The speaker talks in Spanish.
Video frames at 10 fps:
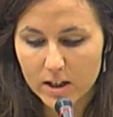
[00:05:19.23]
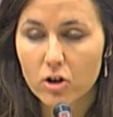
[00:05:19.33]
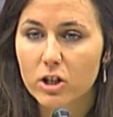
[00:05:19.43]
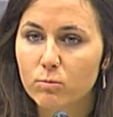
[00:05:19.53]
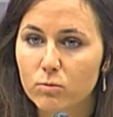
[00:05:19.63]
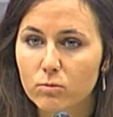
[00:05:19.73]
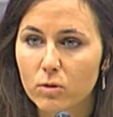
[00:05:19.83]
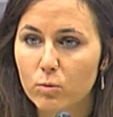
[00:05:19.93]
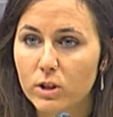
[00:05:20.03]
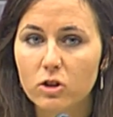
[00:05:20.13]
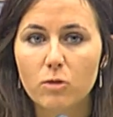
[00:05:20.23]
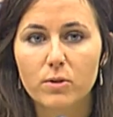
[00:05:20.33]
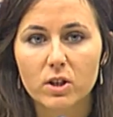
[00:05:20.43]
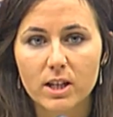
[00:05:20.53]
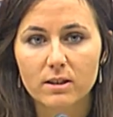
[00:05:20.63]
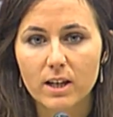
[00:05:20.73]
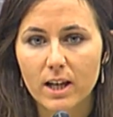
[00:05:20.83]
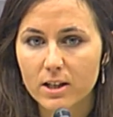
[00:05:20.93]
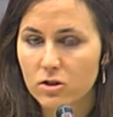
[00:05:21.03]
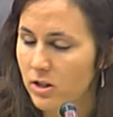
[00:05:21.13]
Creo que es un, hito
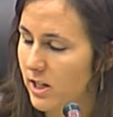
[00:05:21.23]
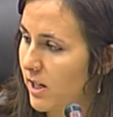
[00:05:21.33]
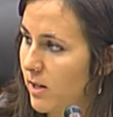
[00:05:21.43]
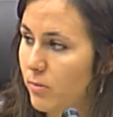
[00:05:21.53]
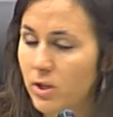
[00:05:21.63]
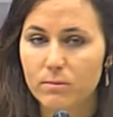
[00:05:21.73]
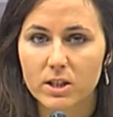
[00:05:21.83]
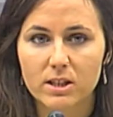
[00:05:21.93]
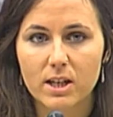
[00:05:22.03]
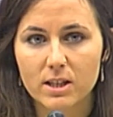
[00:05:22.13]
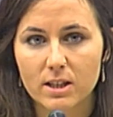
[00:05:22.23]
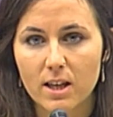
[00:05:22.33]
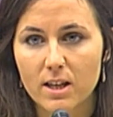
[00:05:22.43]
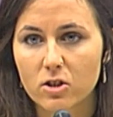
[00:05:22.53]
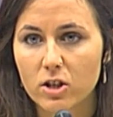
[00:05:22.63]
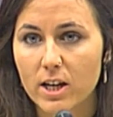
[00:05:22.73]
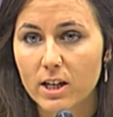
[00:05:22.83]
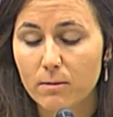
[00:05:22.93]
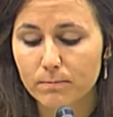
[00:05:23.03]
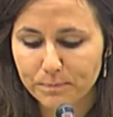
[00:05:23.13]
importante el hecho de que podamos estar sentadas hoy
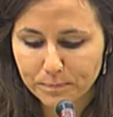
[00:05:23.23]
aquí